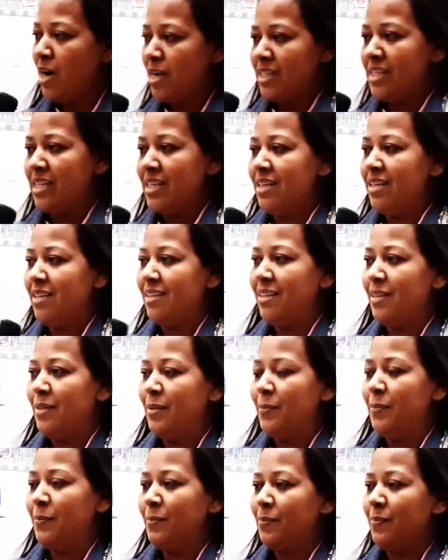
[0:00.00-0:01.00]
হাজরা
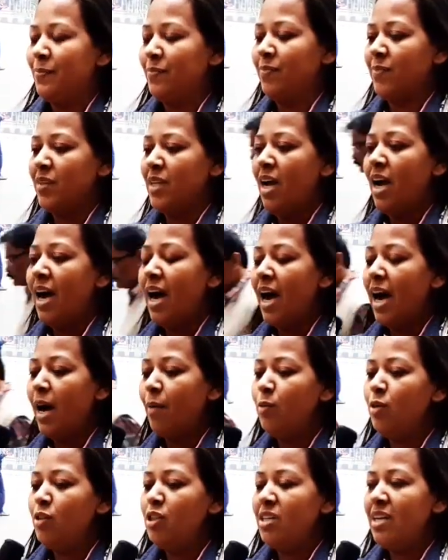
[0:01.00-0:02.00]
কোথা থেকে আসা হয়েছে আমি
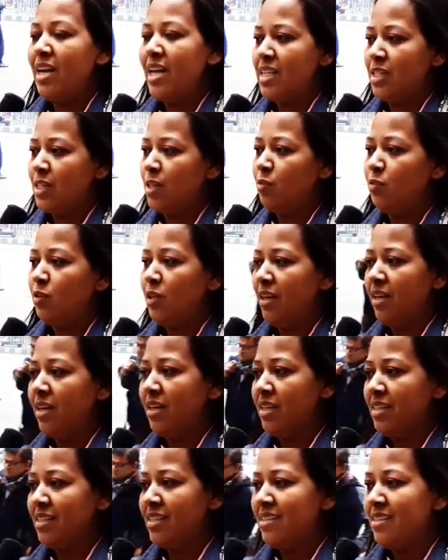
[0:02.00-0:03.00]
হচ্ছে ল্যাসডাউন থেকে
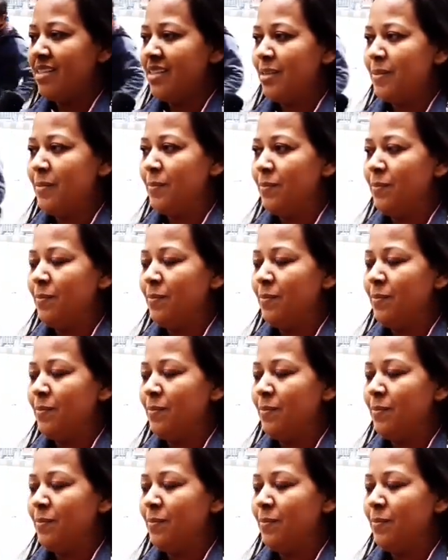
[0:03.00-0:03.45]
এসেছি তো